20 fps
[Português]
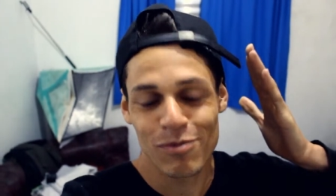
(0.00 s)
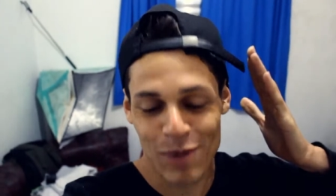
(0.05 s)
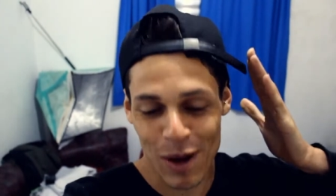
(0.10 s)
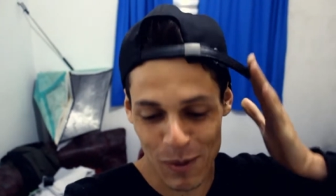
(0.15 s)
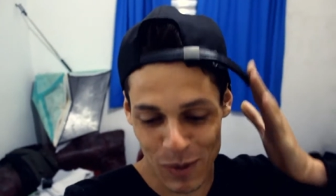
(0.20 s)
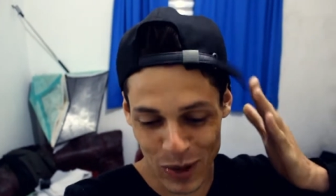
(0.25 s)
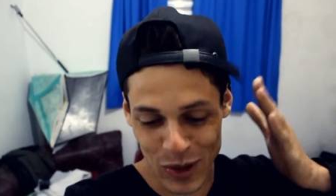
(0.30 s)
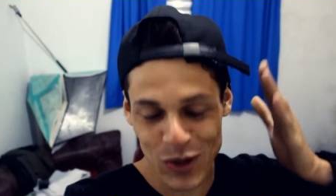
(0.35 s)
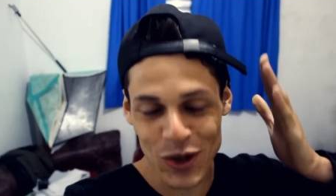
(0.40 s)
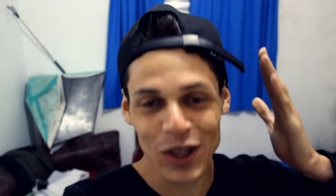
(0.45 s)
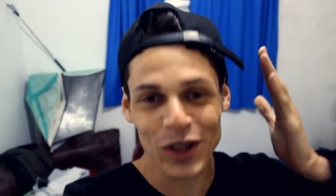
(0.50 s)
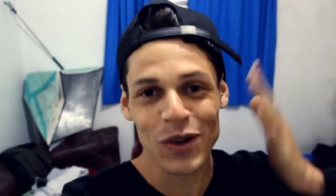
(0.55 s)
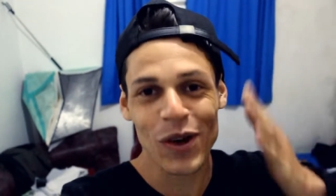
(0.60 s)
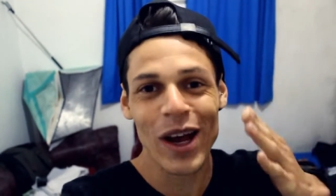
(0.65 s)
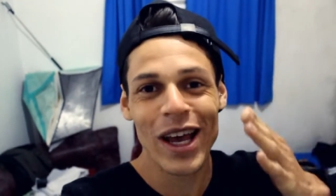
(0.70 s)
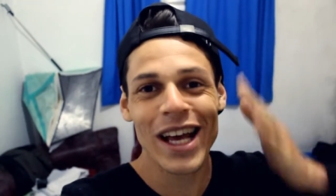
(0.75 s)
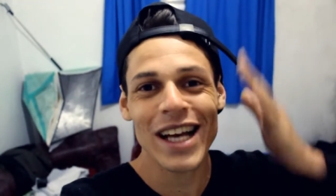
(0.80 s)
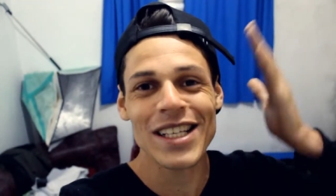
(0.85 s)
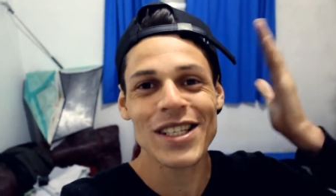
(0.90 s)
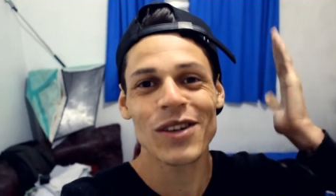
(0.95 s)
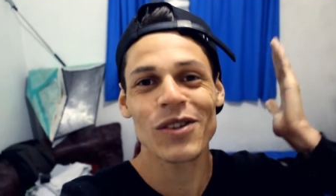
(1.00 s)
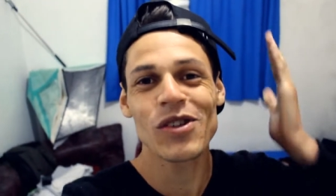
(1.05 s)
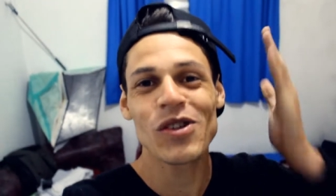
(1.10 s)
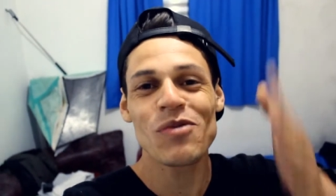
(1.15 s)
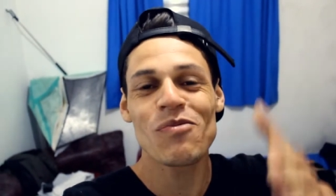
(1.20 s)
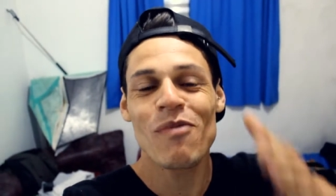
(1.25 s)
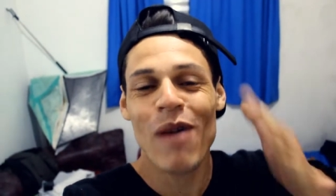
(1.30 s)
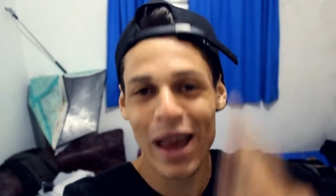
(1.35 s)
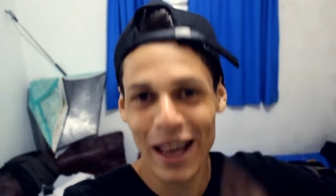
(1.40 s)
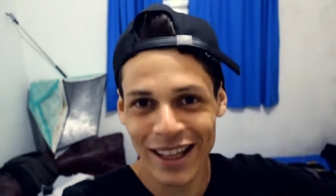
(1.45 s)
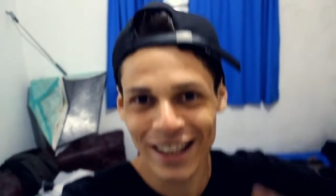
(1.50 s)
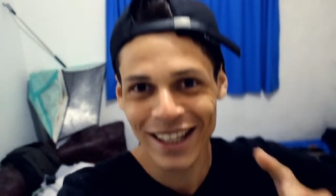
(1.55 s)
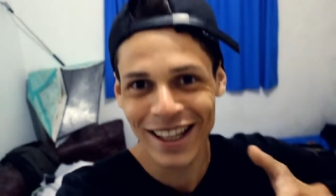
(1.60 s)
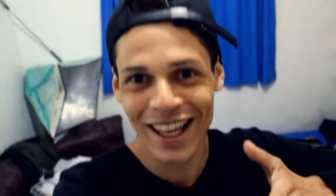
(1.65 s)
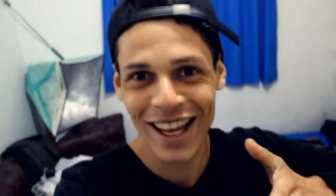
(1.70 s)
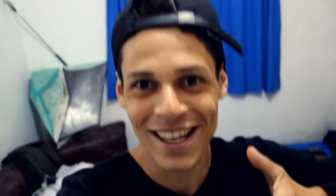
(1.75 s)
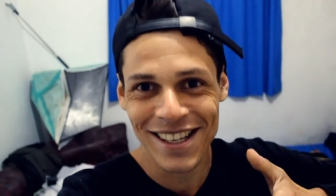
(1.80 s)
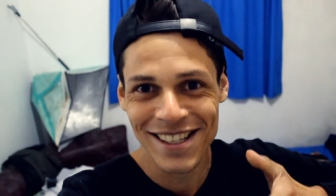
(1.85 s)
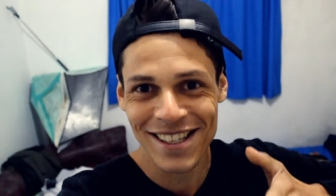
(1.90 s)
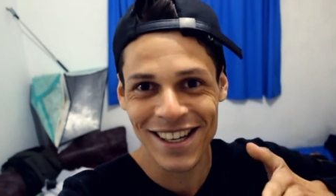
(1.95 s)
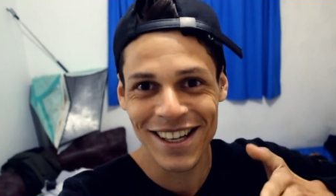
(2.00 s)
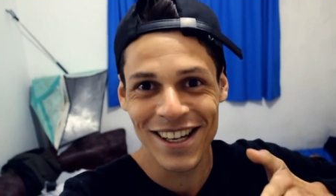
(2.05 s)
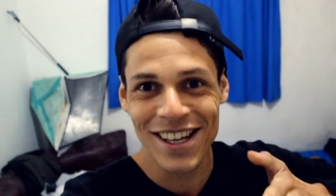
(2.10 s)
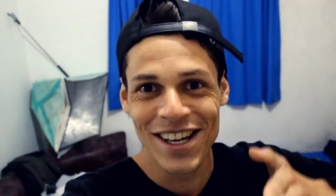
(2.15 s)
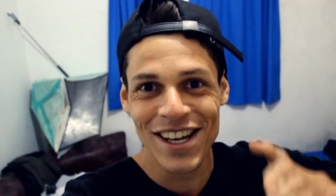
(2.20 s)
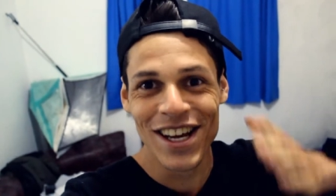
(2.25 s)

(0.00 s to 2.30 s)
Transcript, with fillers: pra pessoa ter uma reação de merda dessa.